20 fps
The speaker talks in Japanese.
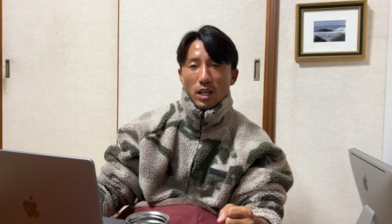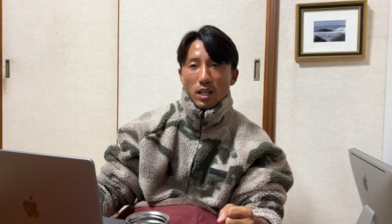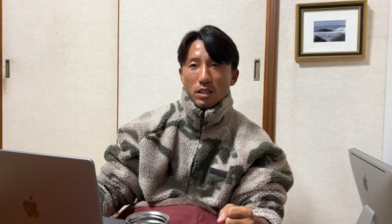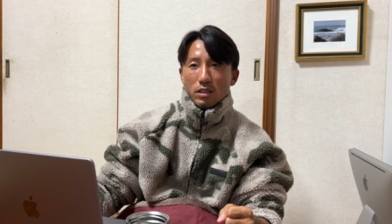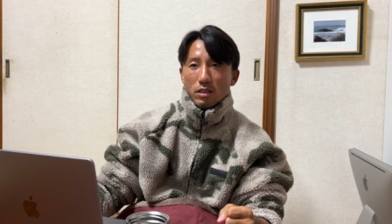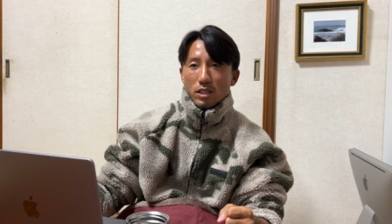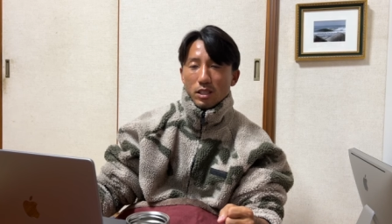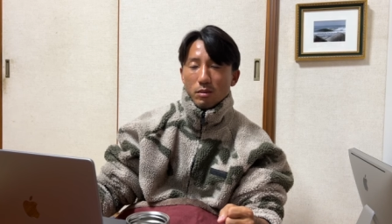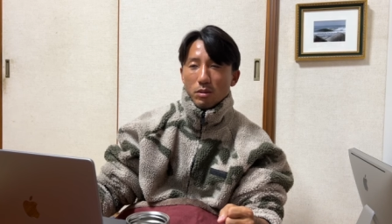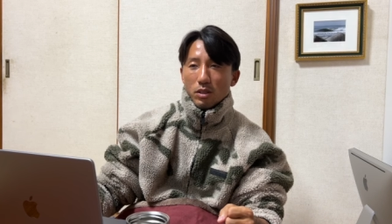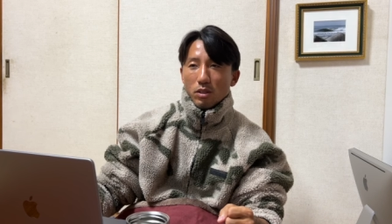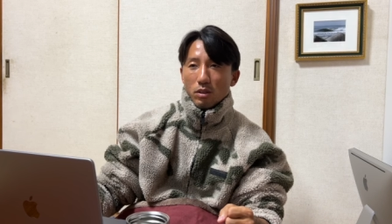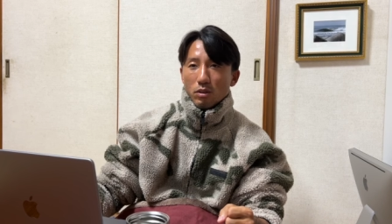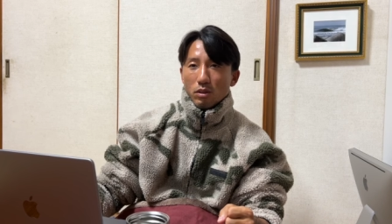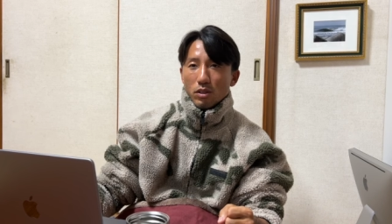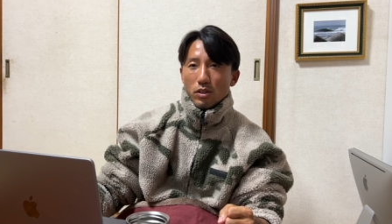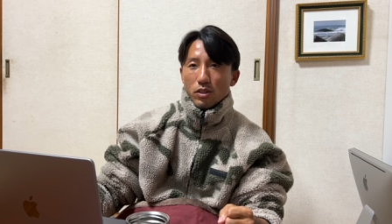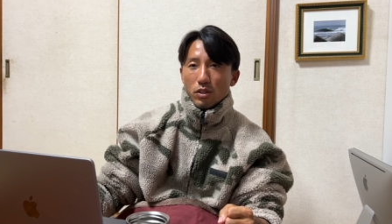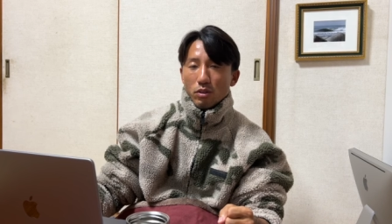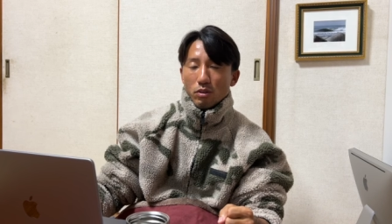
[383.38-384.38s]
釣り人
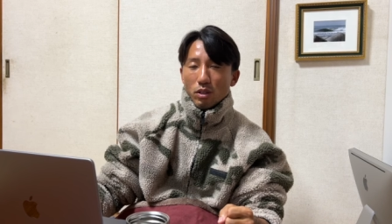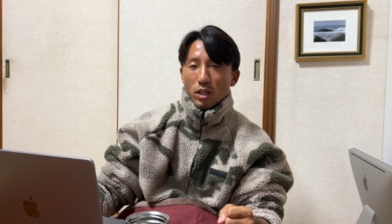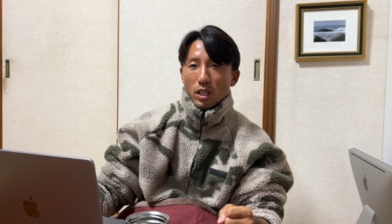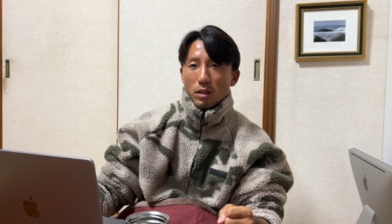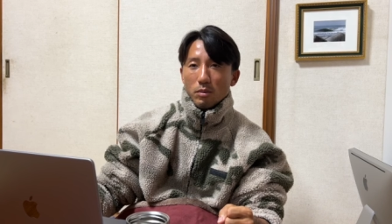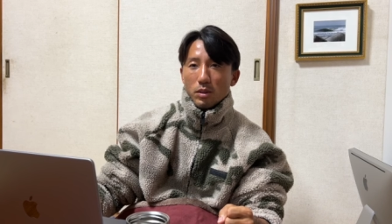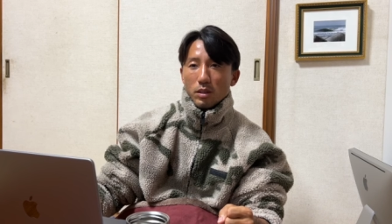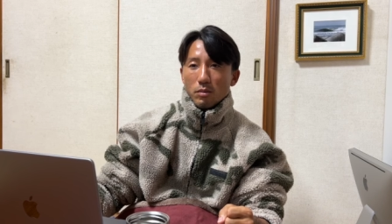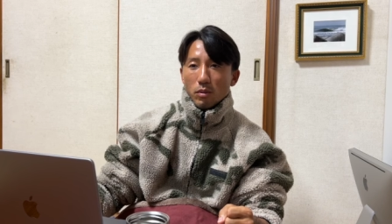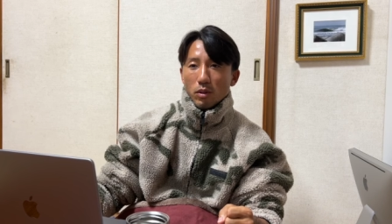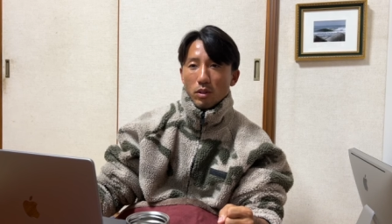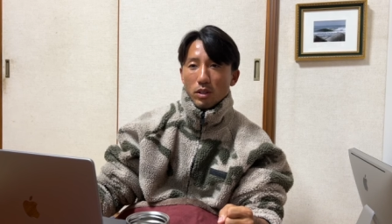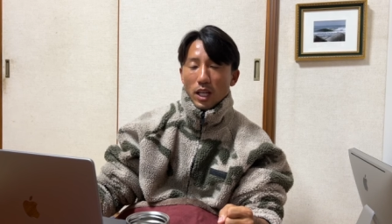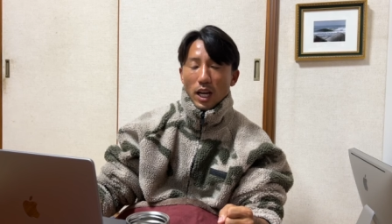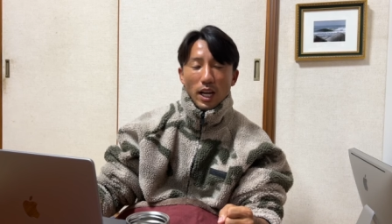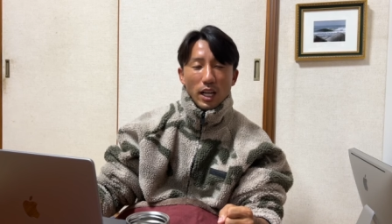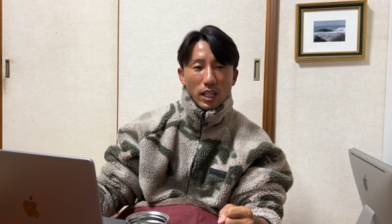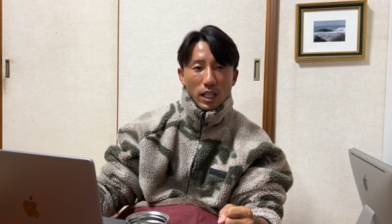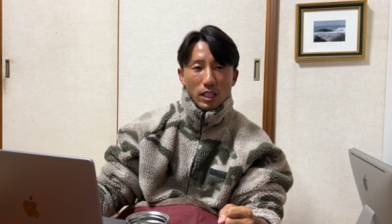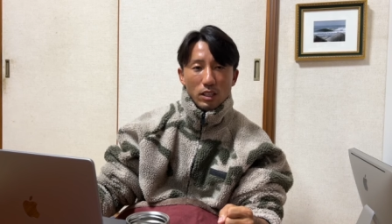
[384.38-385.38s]
同士のトラブルも絶
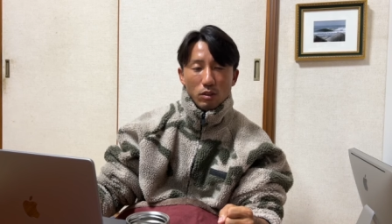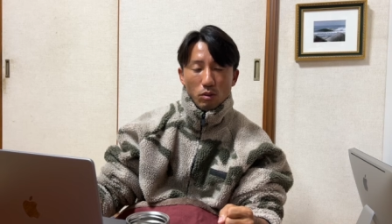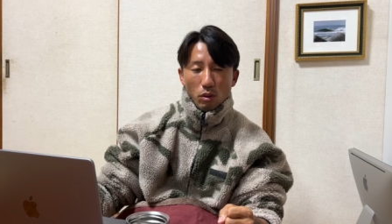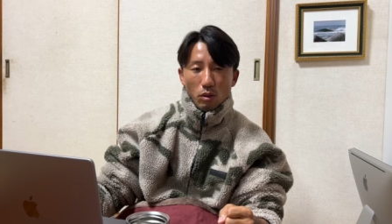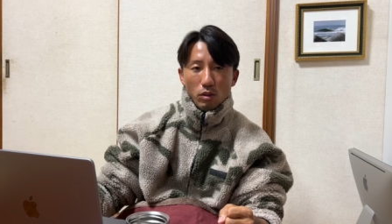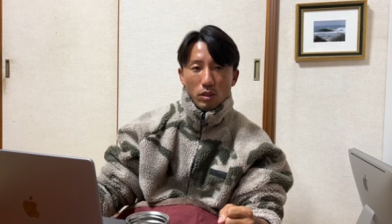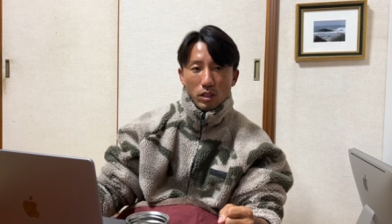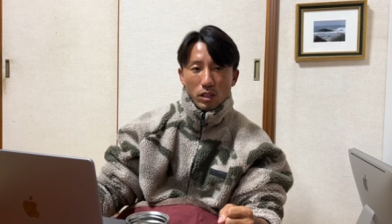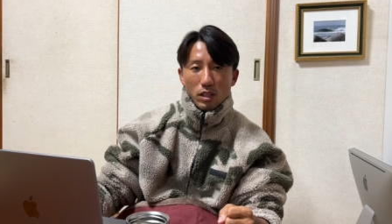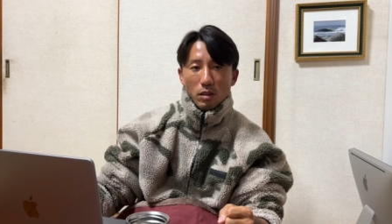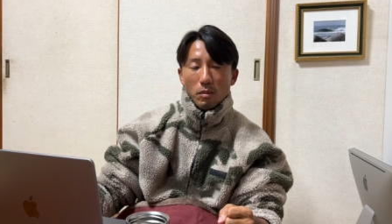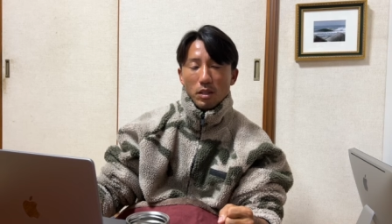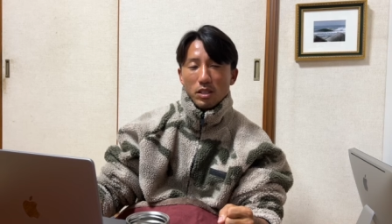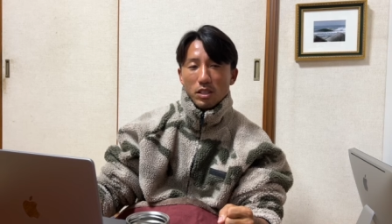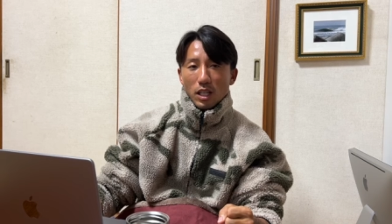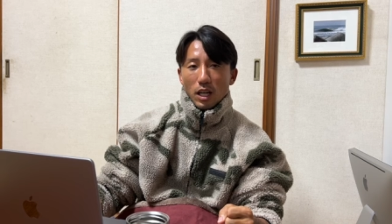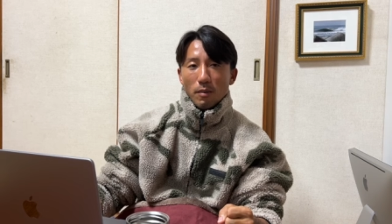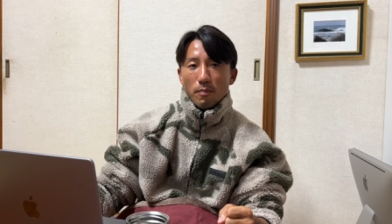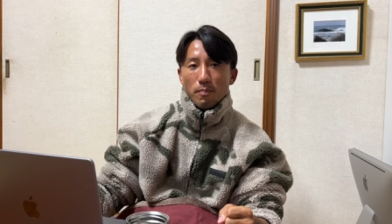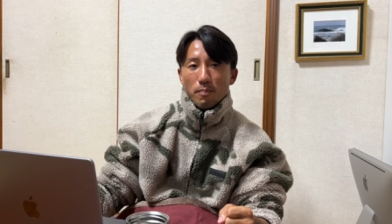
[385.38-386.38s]
えないと言ってまし
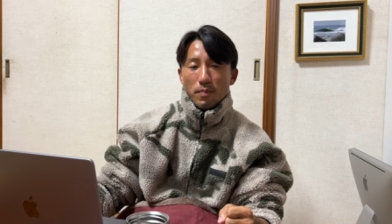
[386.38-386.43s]
た。